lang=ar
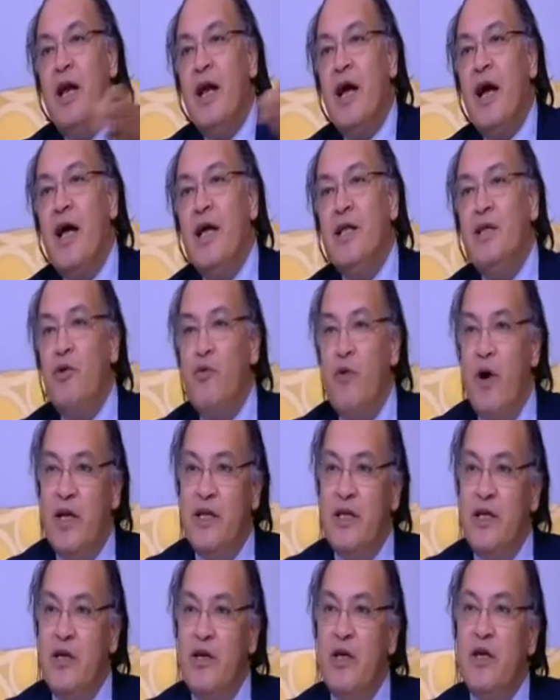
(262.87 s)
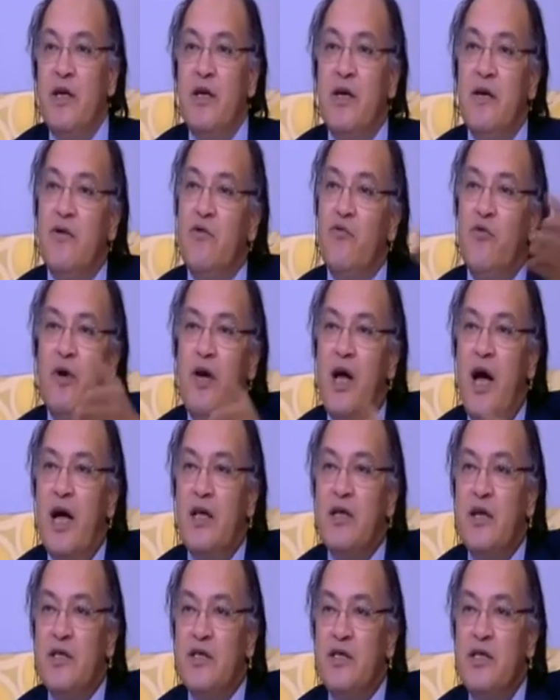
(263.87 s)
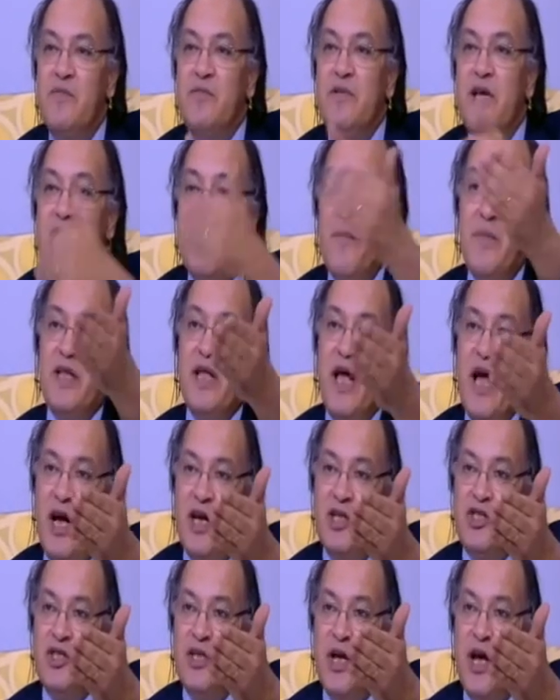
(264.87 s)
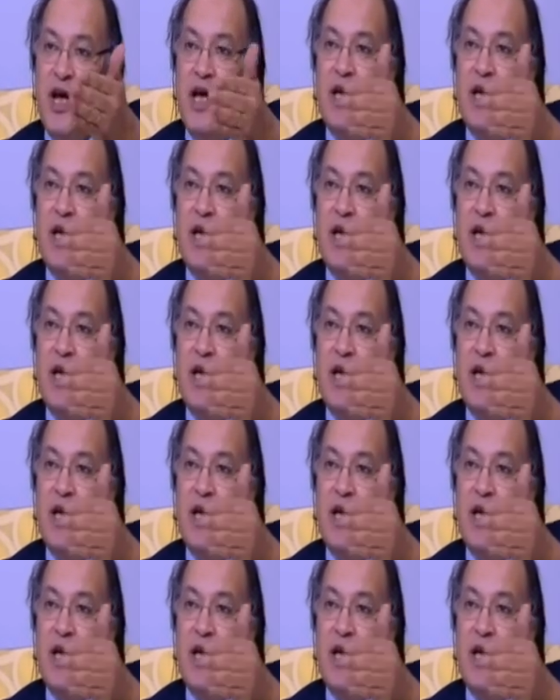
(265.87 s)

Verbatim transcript: لغايه دلوقتي آه، كلها تنظيم يا اما داعش